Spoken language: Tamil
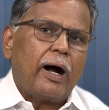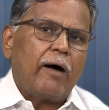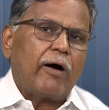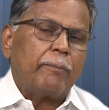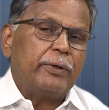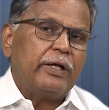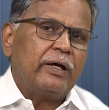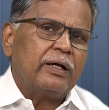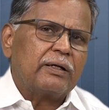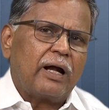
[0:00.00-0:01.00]
அவன் அப்படியே
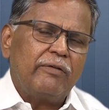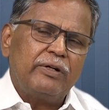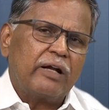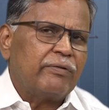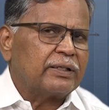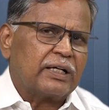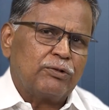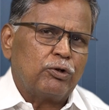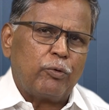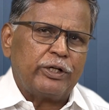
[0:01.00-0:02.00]
நழுவி நழுவி அந்த
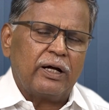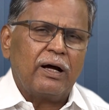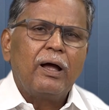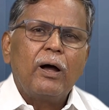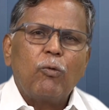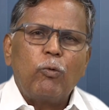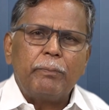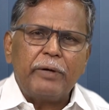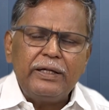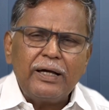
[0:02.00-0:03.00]
இடத்த விட்டு போயிட்டான் ஒரு
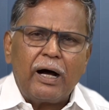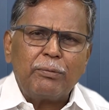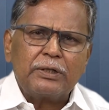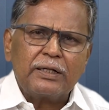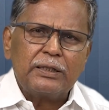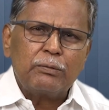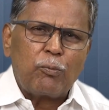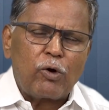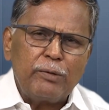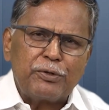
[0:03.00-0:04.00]
பெரிய ஆபத்துலேருந்து இந்த
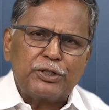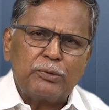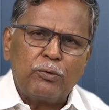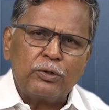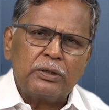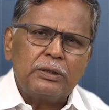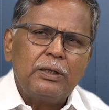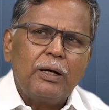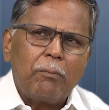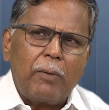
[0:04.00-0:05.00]
முரளி படிச்சிருக்கும் போது
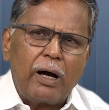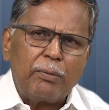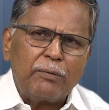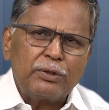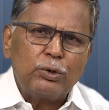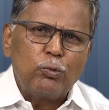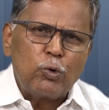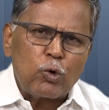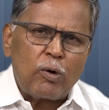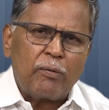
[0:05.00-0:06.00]
பாபா வந்து
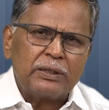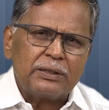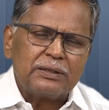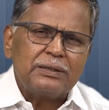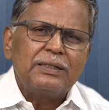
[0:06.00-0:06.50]
உள்ளுணர்வாக வந்து